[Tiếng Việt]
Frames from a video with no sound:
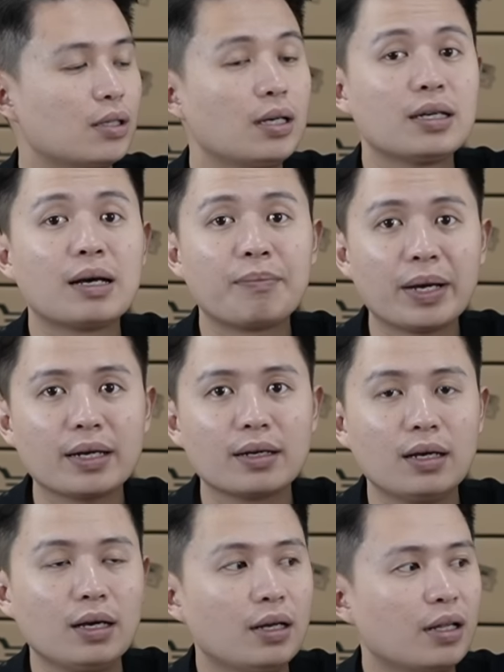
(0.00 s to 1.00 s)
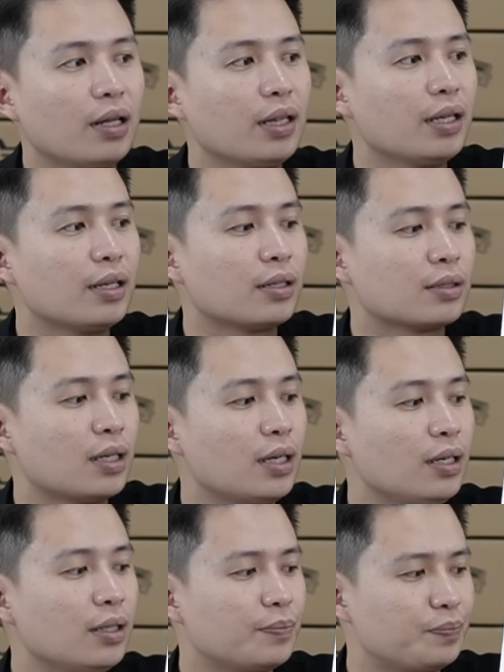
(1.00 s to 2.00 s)
dây 5 mét thế thì
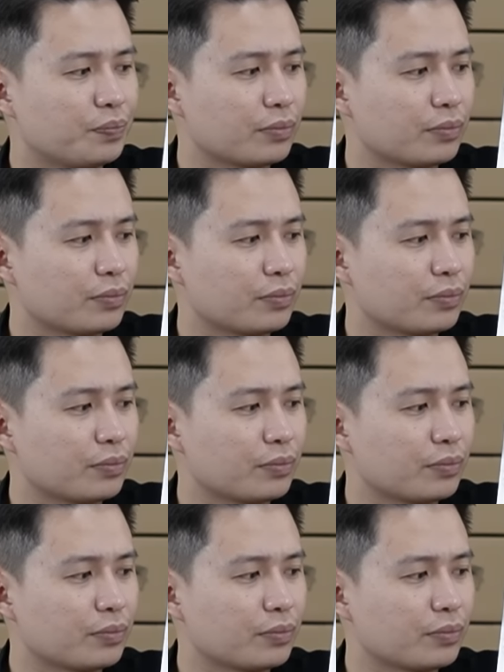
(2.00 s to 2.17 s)
dây